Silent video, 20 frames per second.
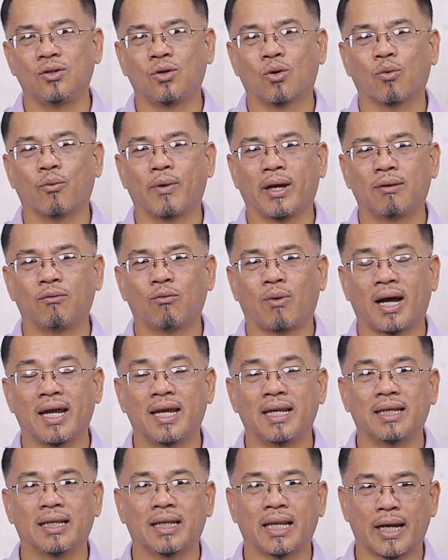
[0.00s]
ยกเว้นไว้
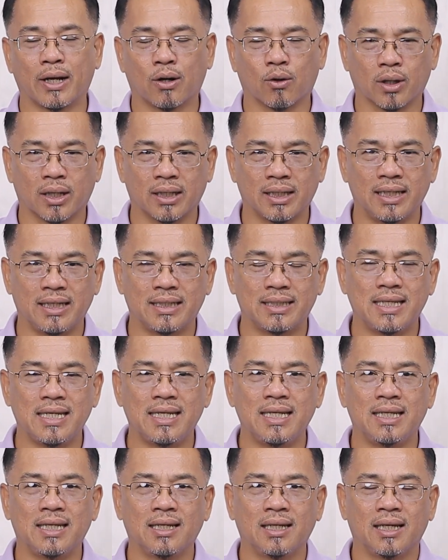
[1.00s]
ในกรณี
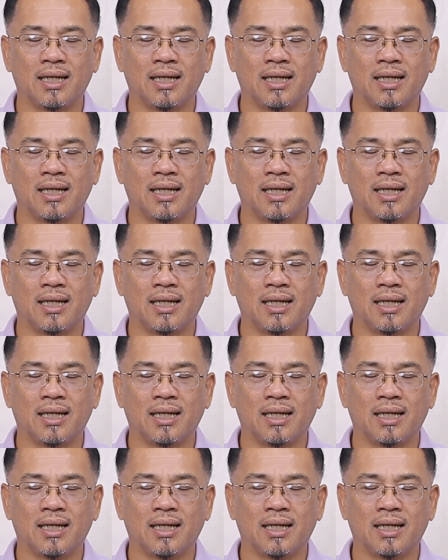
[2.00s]
ที่